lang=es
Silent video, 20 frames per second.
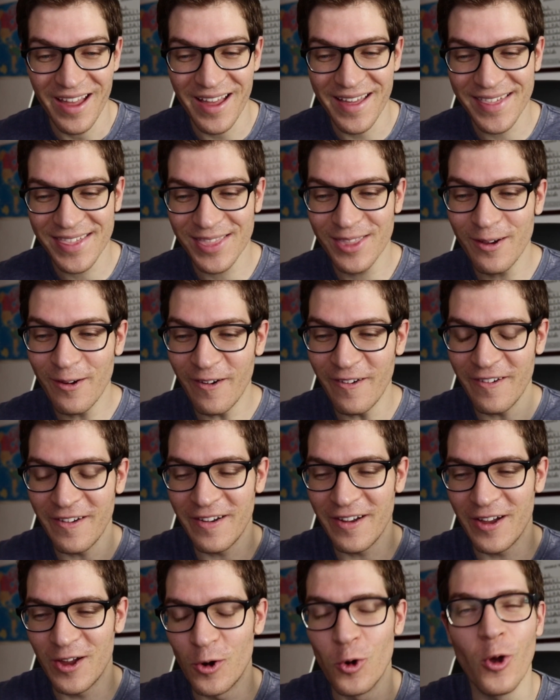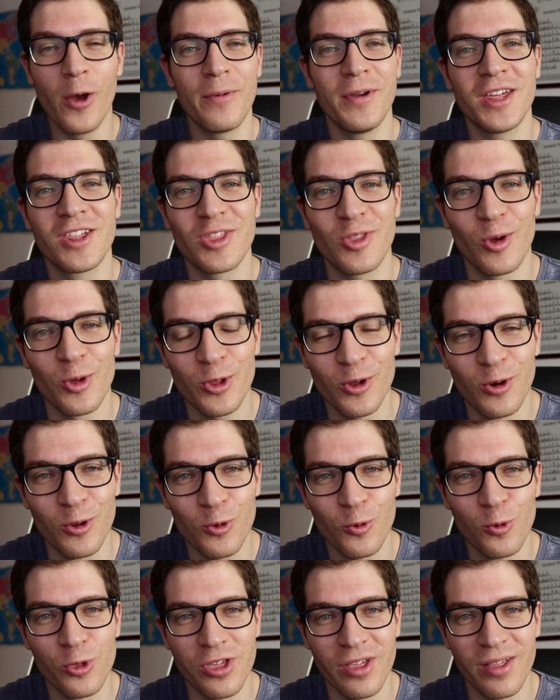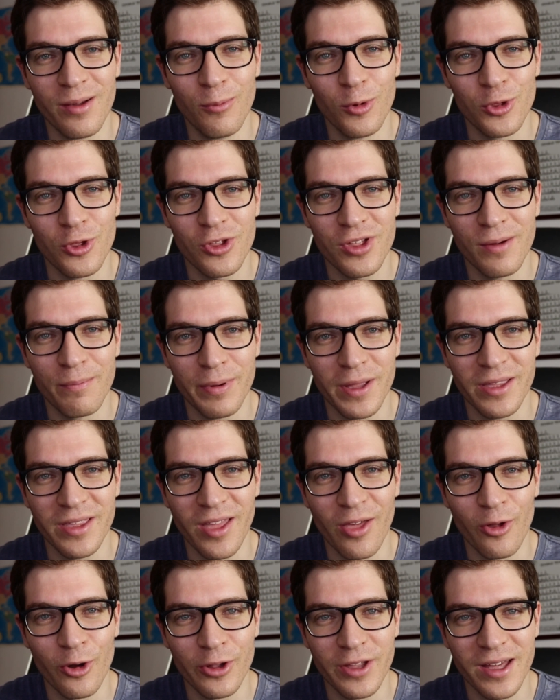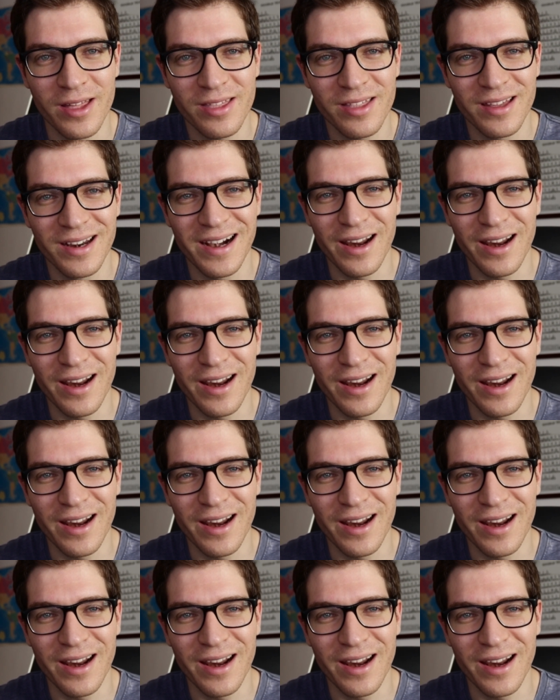Esto lo he visto, se lo he escuchado a muchos emprendedores,